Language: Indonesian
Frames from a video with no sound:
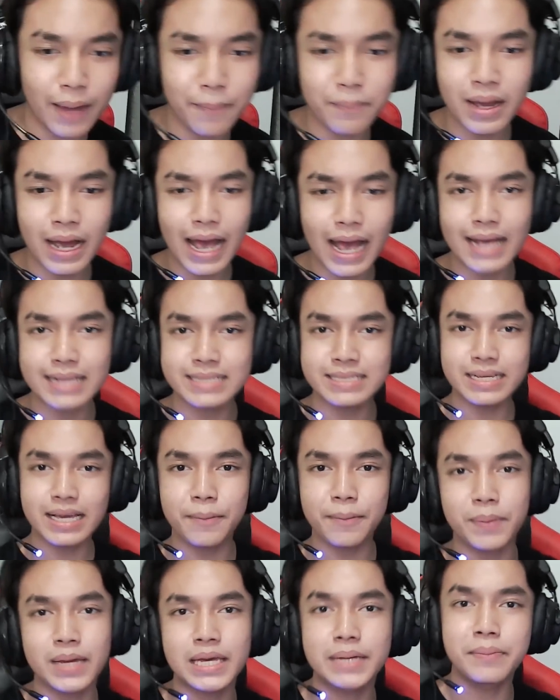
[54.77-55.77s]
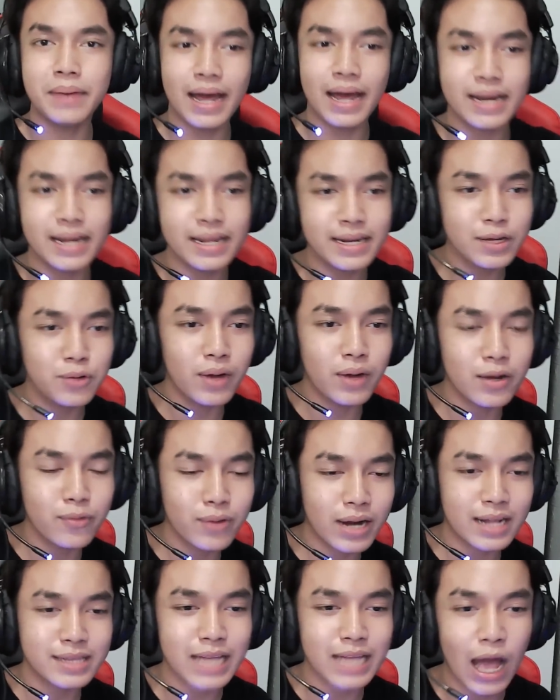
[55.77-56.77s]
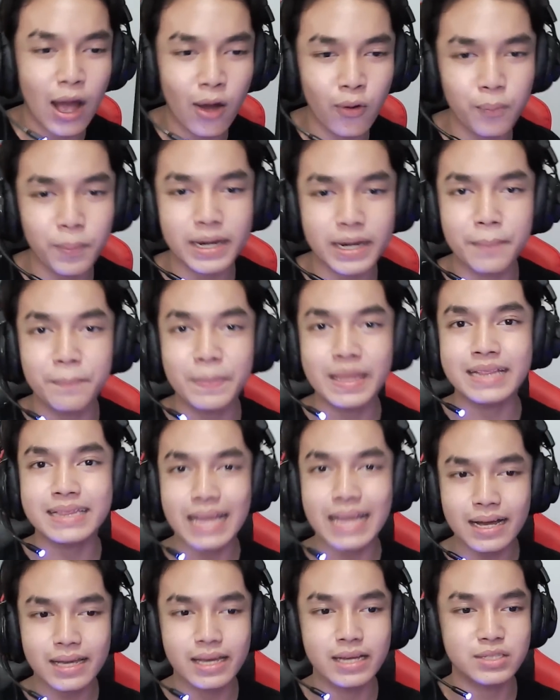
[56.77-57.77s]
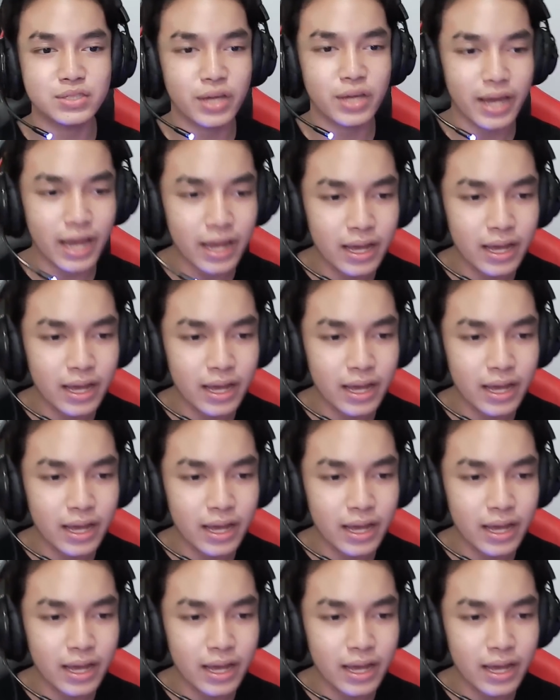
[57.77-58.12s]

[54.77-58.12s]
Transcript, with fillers: Emang asik apa gimana ini gua kurang tahu pada mintak ya coy ya.